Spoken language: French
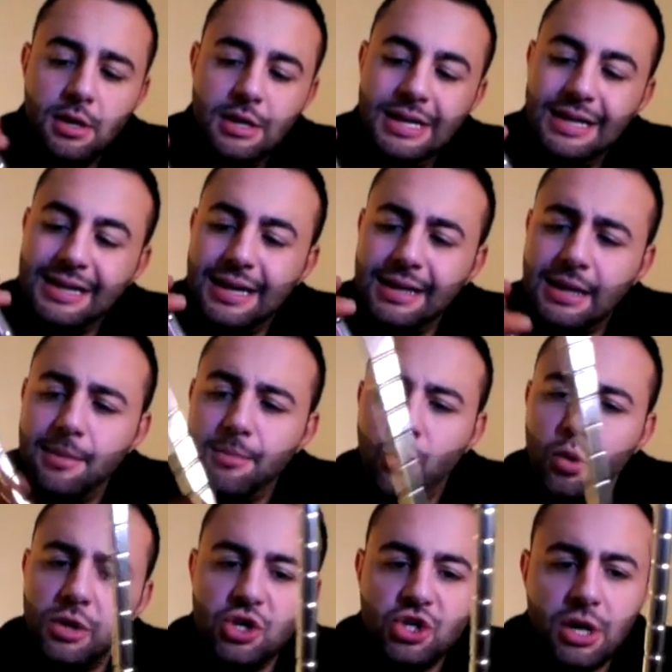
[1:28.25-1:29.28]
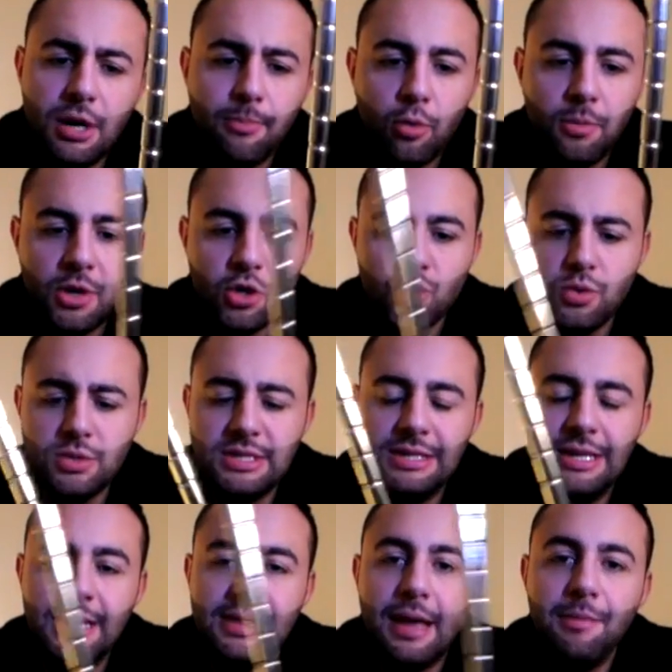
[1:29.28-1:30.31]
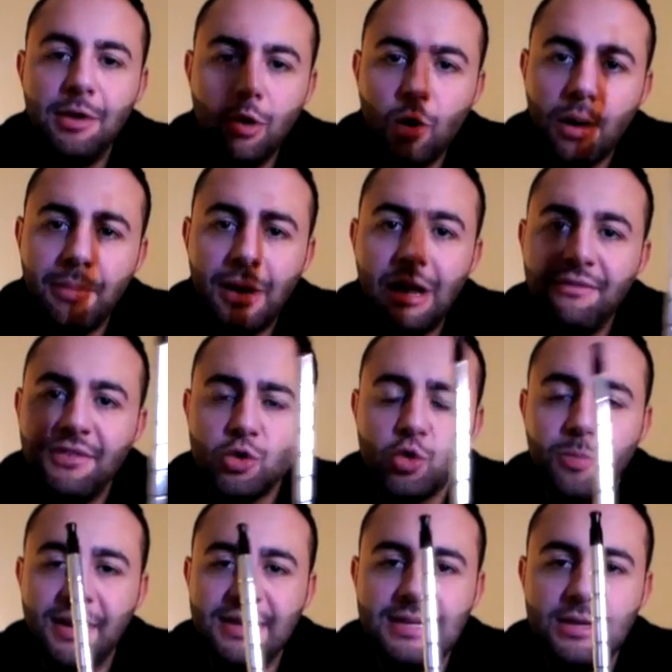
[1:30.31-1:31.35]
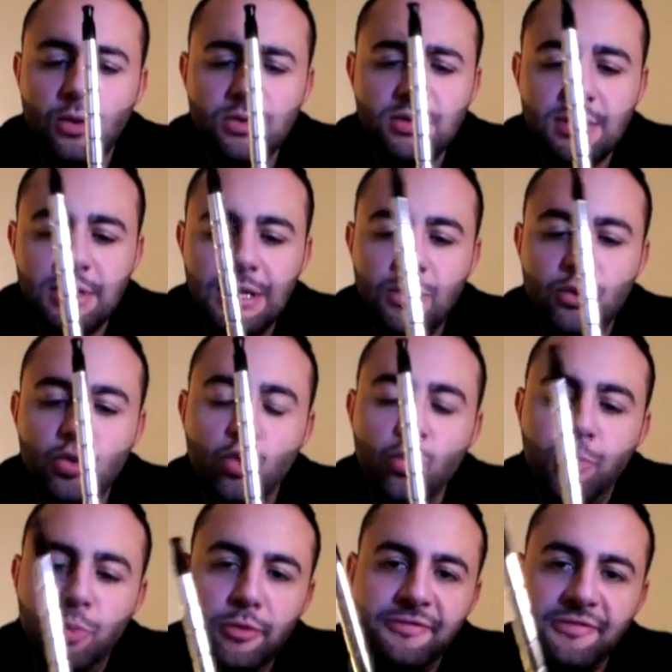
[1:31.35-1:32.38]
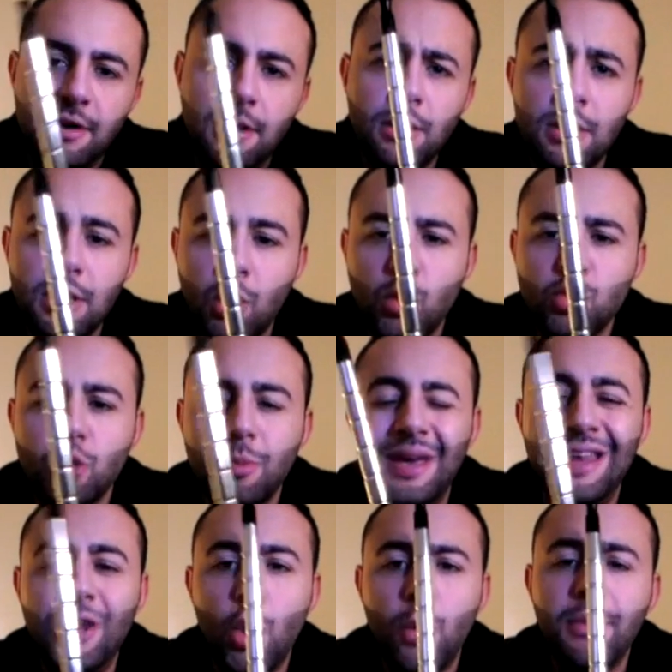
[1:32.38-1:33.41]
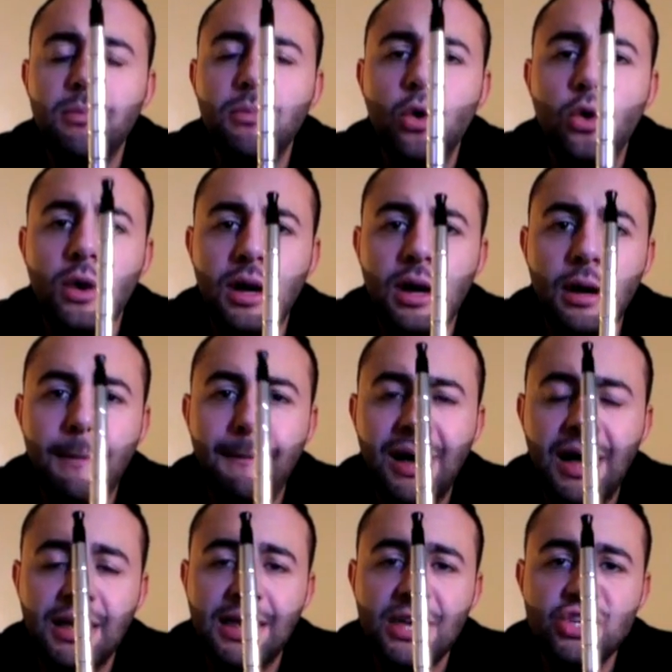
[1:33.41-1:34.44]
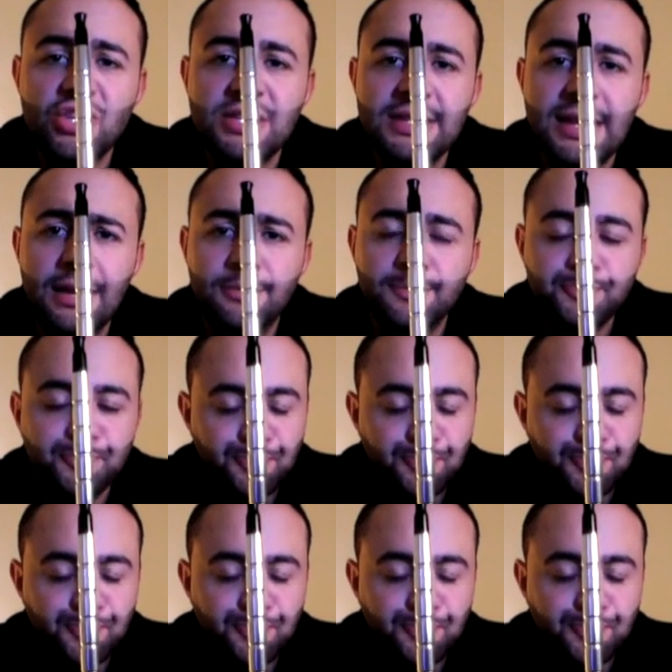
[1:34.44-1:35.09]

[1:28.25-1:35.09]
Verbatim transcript: Il est très très beau déjà, première chose, il a été amélioré par la version précédente, il est du coup plus fin, il ressemble énormément à un Marrakech XL.